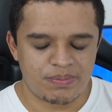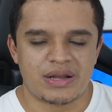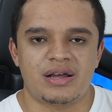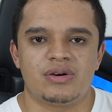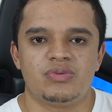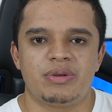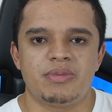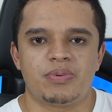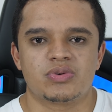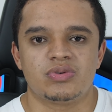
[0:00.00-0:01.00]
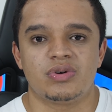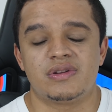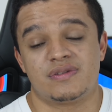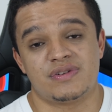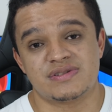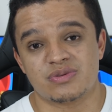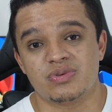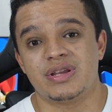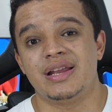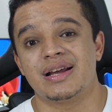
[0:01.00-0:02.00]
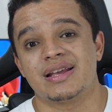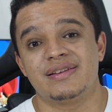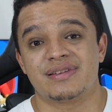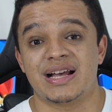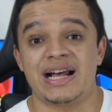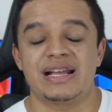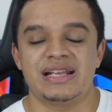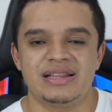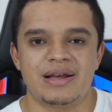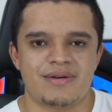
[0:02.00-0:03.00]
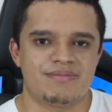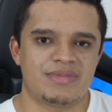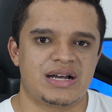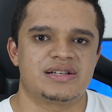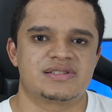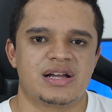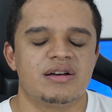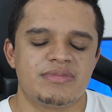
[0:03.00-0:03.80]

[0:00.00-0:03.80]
para o M.2, fazendo com que ele aqueça ainda mais, tá?